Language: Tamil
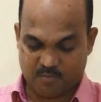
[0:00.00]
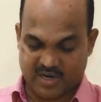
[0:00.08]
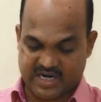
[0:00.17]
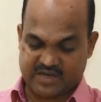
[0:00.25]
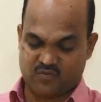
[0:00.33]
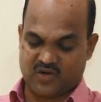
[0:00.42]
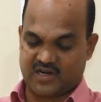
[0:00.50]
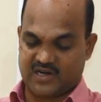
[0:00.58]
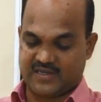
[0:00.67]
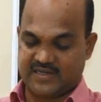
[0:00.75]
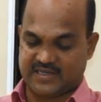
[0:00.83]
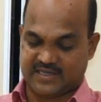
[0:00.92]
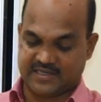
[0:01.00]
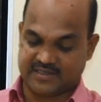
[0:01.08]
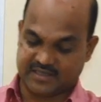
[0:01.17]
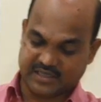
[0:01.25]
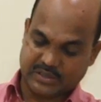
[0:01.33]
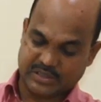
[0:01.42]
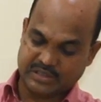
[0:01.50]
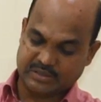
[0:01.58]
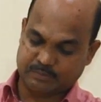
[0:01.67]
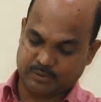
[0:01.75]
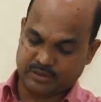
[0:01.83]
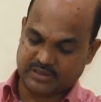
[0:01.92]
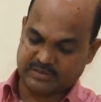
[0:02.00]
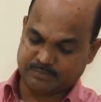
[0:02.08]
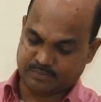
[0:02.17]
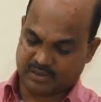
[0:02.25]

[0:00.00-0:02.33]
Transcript: மணவாளனுக்கு எதிர்கொண்டு போக